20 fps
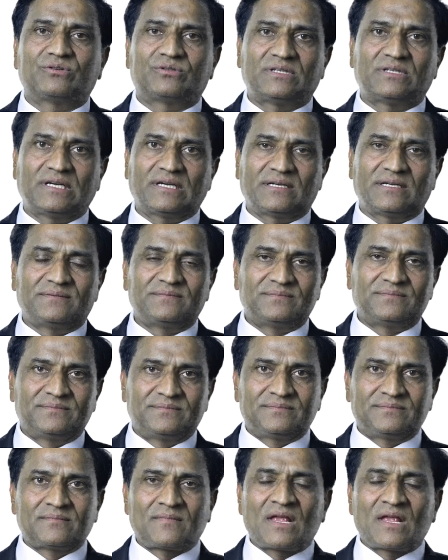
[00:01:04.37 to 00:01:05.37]
होती है
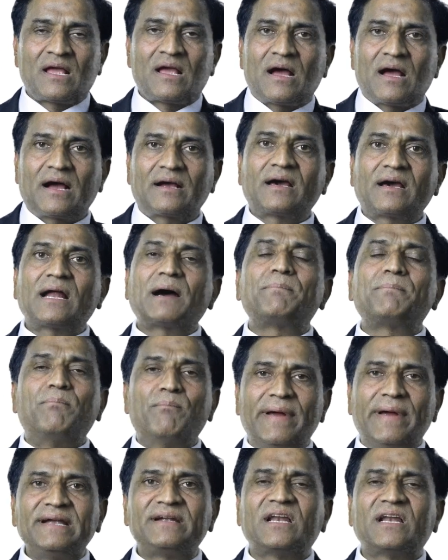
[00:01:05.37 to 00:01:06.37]
अगर आप
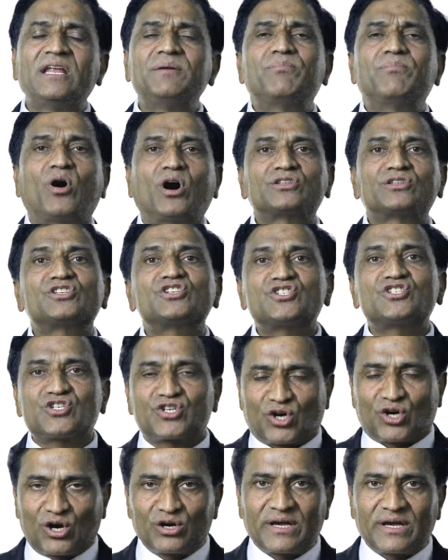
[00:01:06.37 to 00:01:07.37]
मेंटली बहुत
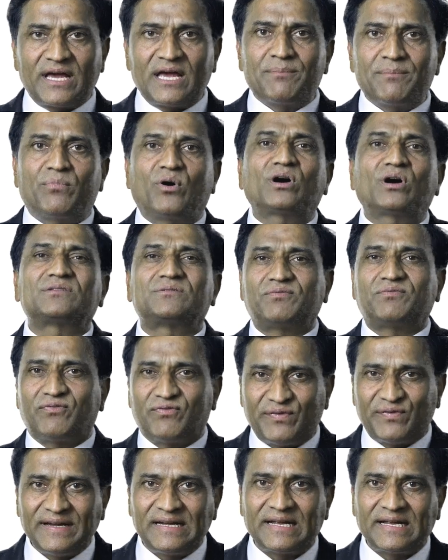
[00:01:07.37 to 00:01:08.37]
स्ट्रांग हैं बहुत
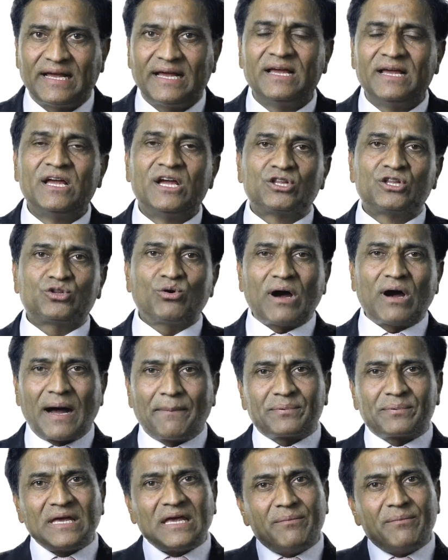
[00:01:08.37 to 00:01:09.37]
फिट है तो
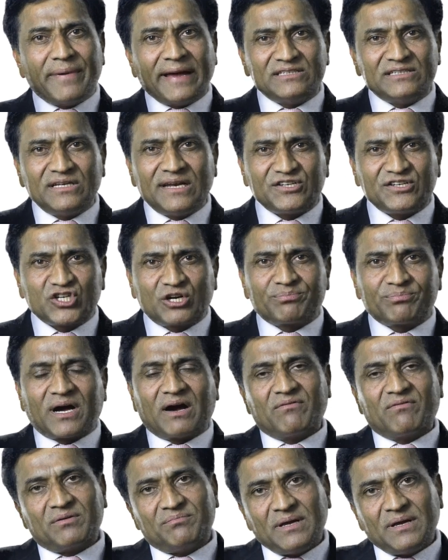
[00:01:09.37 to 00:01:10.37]
आपकी इमेजिनेशन
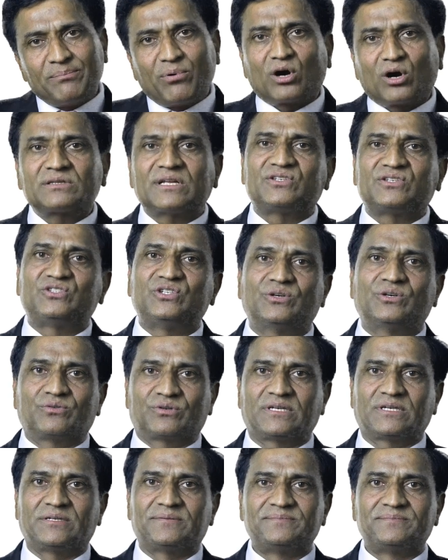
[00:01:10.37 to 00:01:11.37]
पावर भी बहुत अच्छी
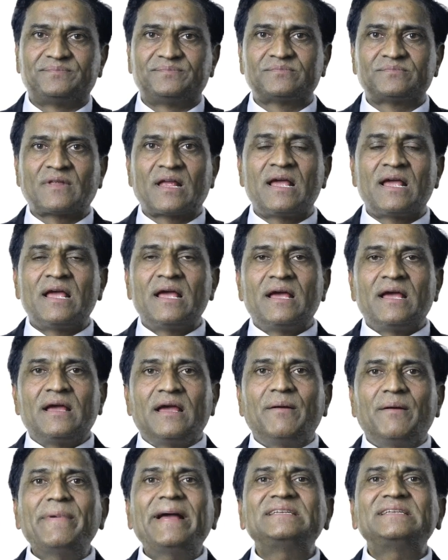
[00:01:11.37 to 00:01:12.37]
होगी
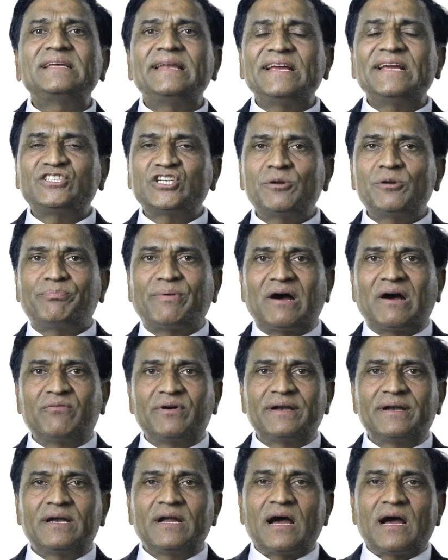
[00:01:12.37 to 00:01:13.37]
इमेजिनेशन
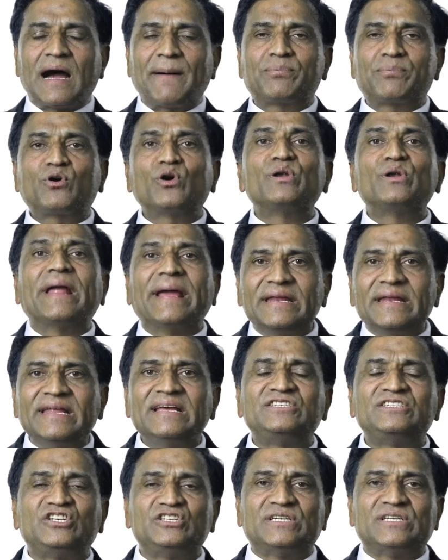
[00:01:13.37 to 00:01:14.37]
पावर आपको नई
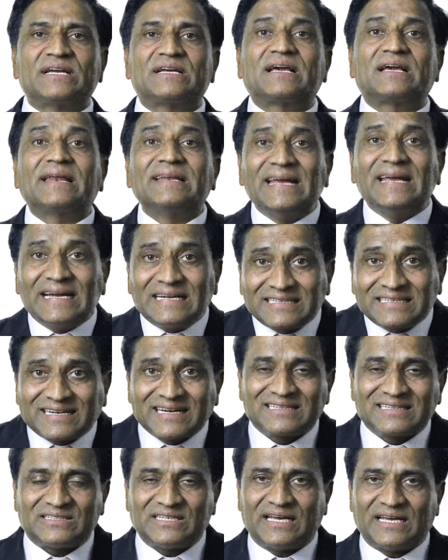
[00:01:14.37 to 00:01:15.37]
नई चीज़ें क्रिएट
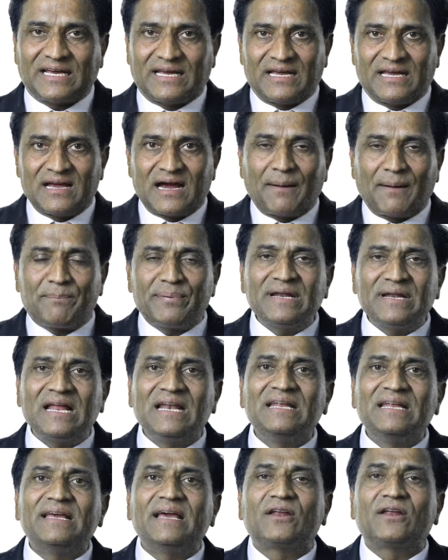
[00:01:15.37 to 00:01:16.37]
करती है अपने
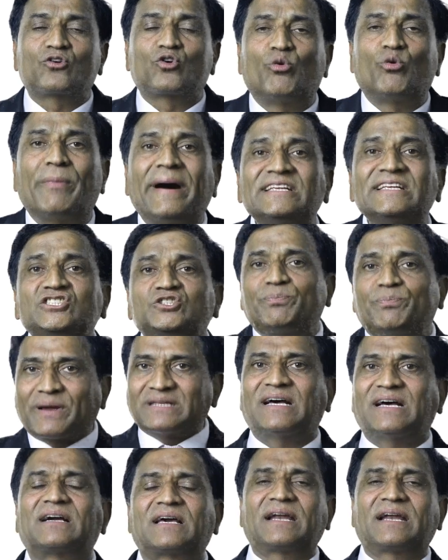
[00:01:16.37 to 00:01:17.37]
लिए रोमांच
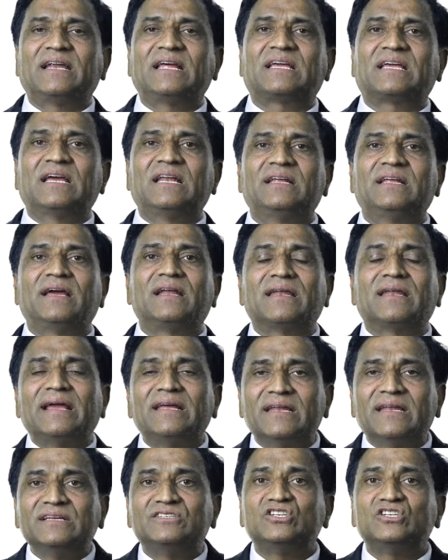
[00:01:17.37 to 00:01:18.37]
पैदा करने के लिए
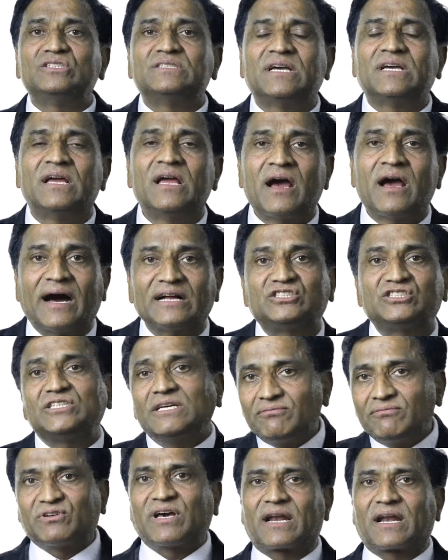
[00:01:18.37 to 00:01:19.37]
नई नई चीज़ें
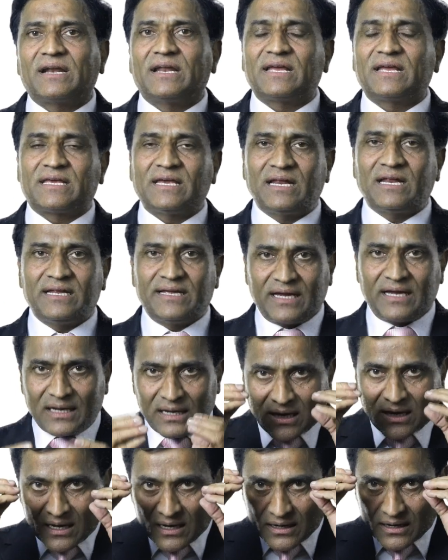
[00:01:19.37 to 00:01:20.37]
अचीव करने के लिए
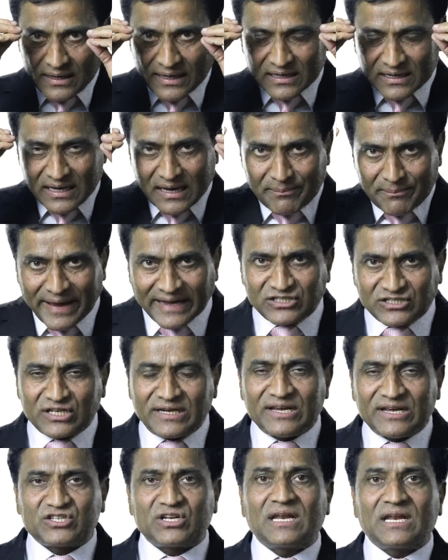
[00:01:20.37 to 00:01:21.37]
एक
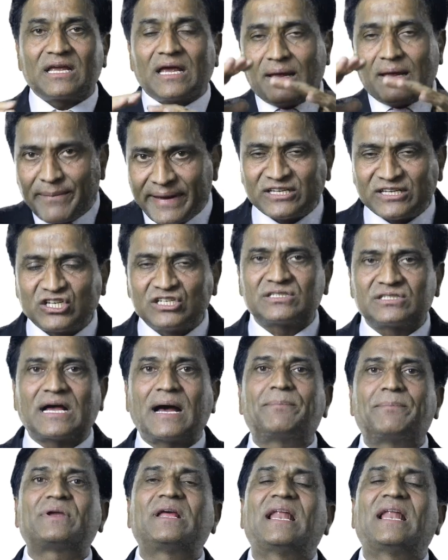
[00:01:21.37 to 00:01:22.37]
इमेजिनेशन एक इमेजेस
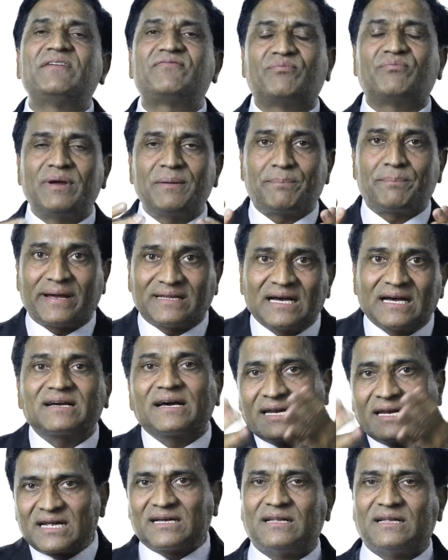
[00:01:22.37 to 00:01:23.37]
आपकी लाइफ में पैदा
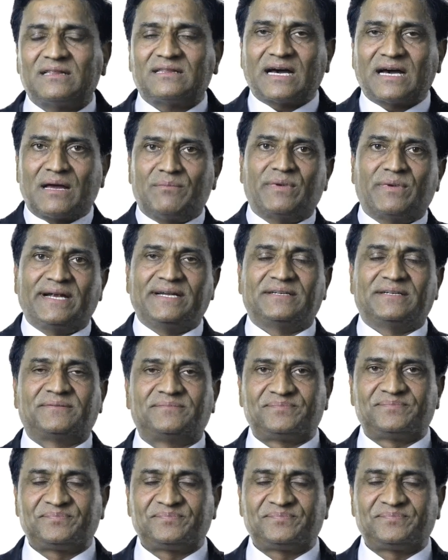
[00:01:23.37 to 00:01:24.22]
करके देता है माइंड